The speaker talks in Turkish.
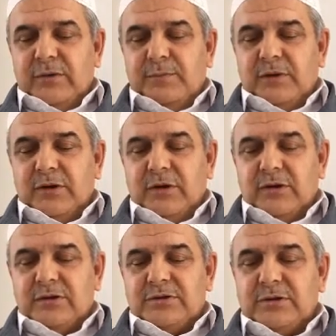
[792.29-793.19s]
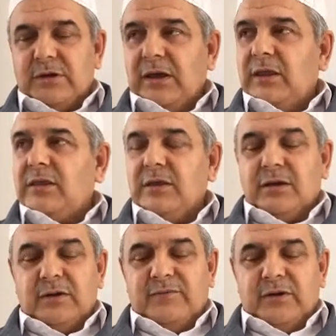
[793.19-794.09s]
İbni Haris
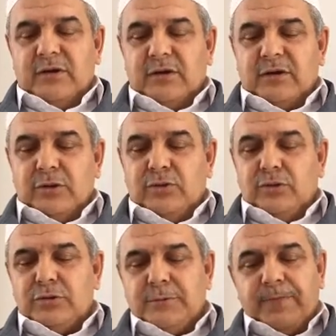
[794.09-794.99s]
Es-Sakafi naklediyor.